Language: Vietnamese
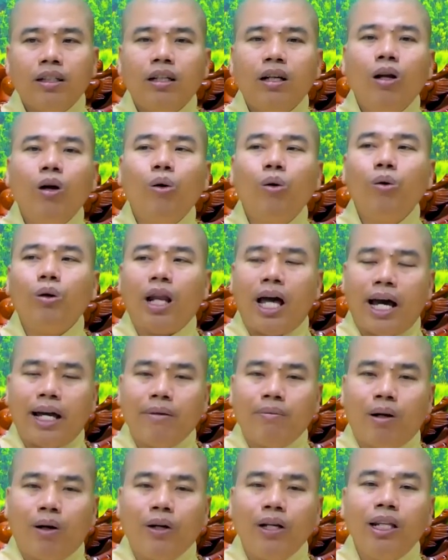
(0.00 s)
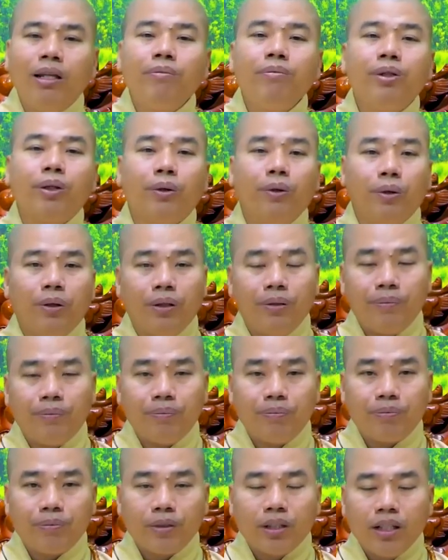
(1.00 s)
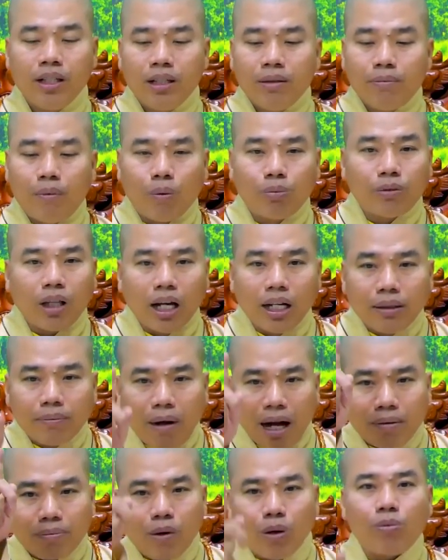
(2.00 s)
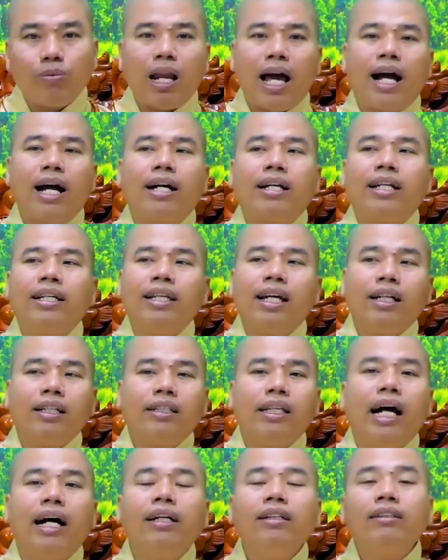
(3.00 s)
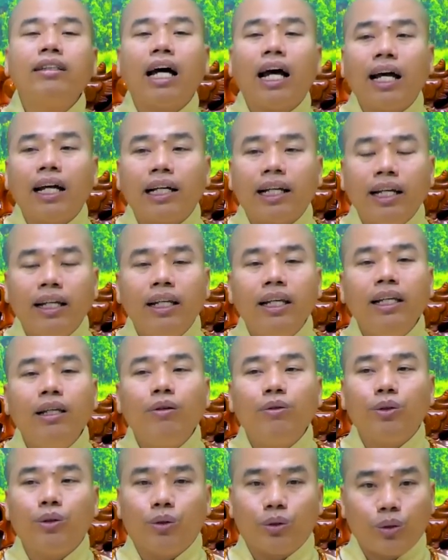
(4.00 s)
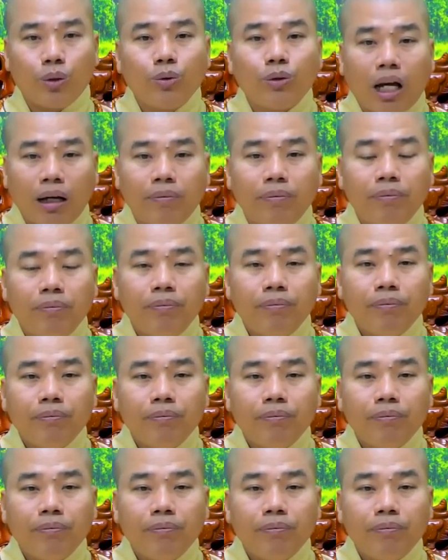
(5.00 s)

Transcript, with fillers: lưu lại mỗi điểm chùa một tuần bật một lần để nhắc nhở người ta khi đi vô chùa tu tập